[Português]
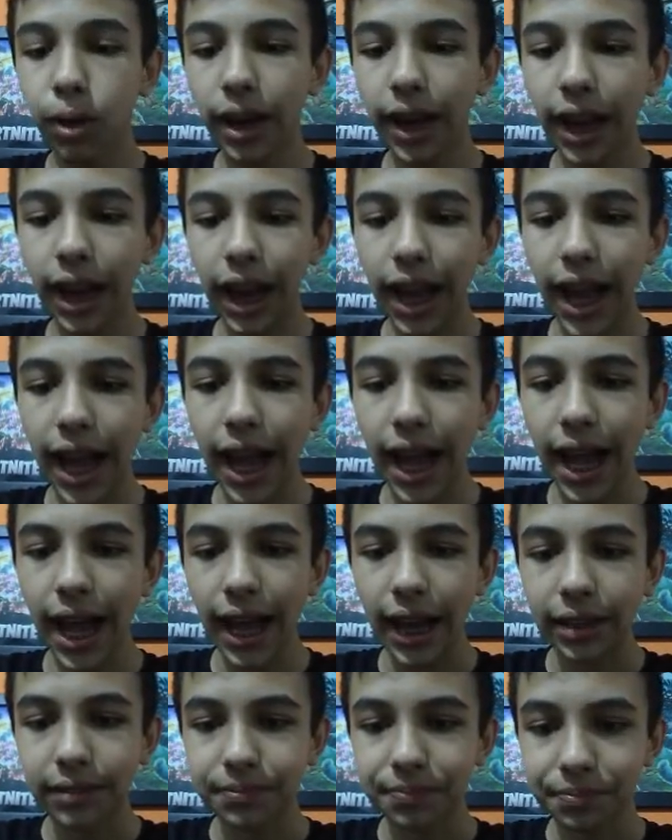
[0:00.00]
bora
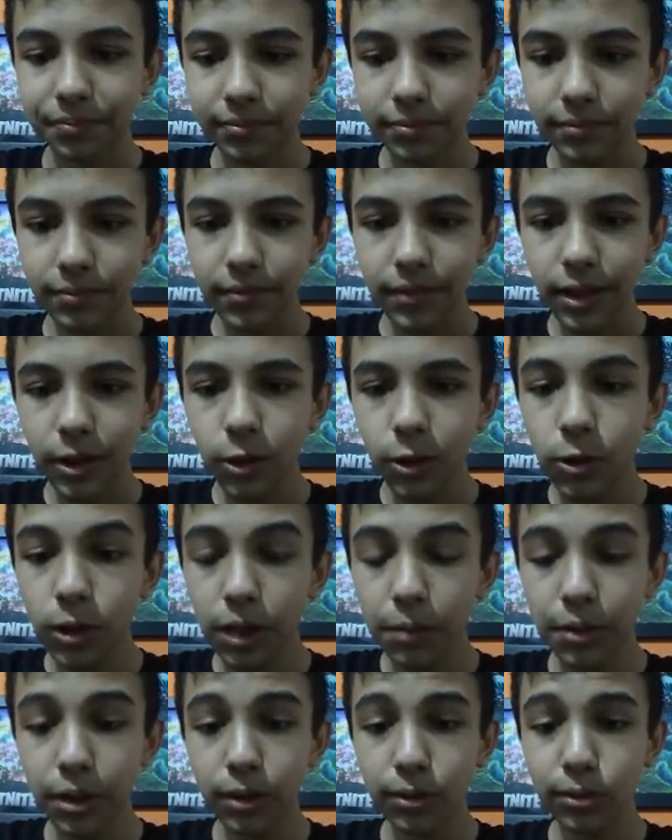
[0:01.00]
lá.
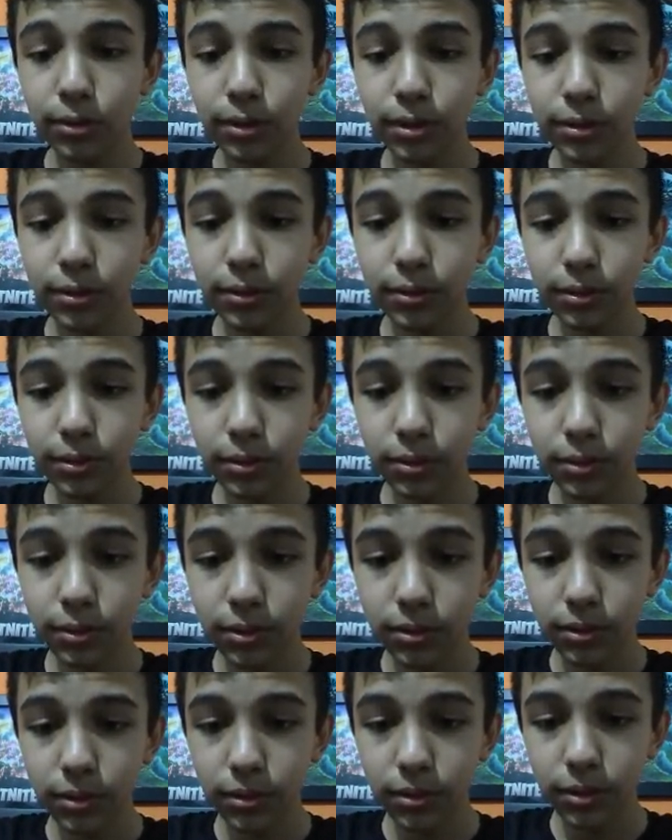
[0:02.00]
Olha, mano, eu tô. Eu, eu
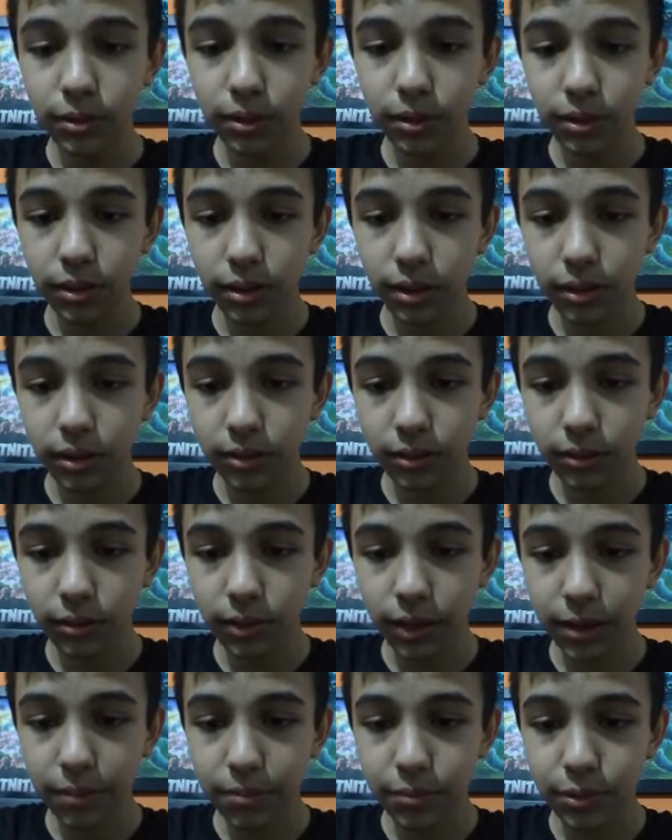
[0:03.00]
tô. Eu
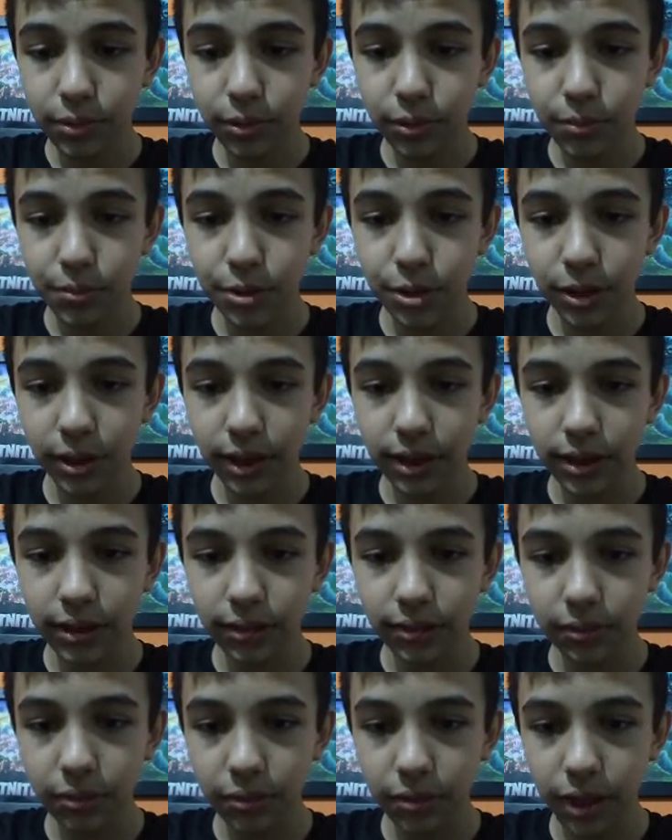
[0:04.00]
não lembro muito como joga,
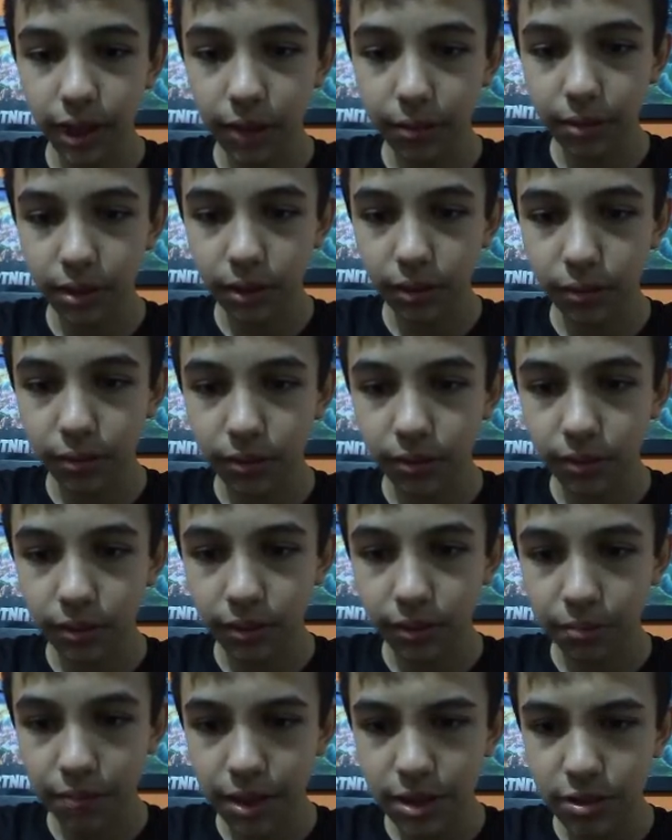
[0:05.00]
não. Eu lembro, não.
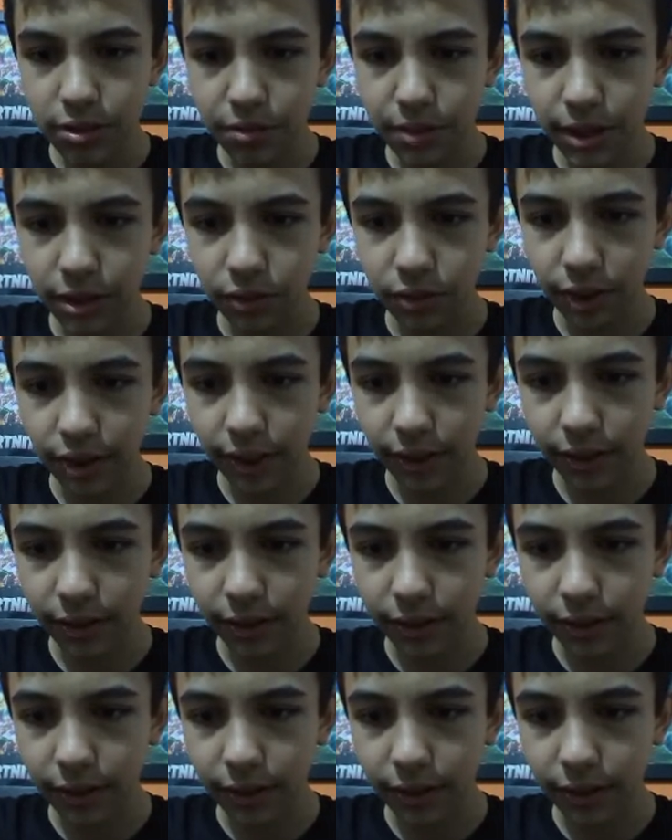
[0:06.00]
Mais ou menos, velho.